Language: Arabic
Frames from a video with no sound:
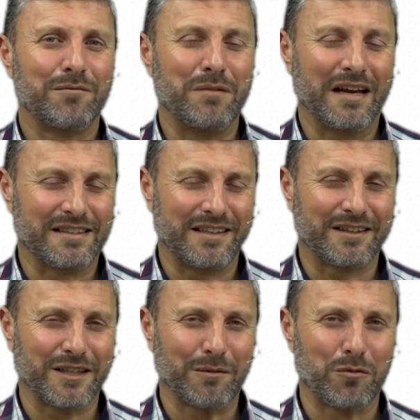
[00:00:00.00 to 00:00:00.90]

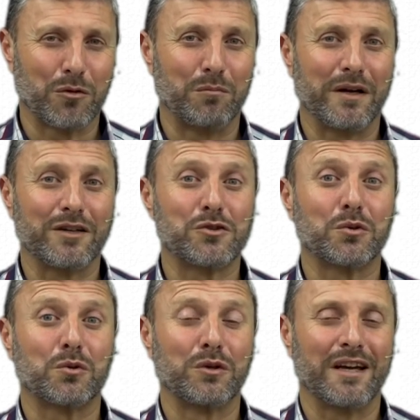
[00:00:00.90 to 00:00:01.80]
بالسنتهم ثم
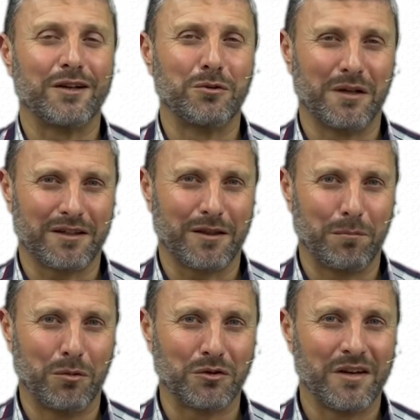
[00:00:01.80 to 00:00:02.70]
ينشرونها دون
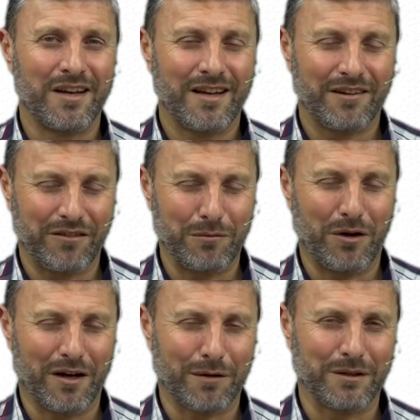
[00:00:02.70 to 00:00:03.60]
تثبت في
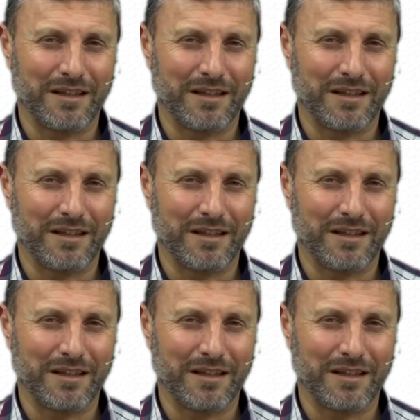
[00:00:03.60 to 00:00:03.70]
محاربه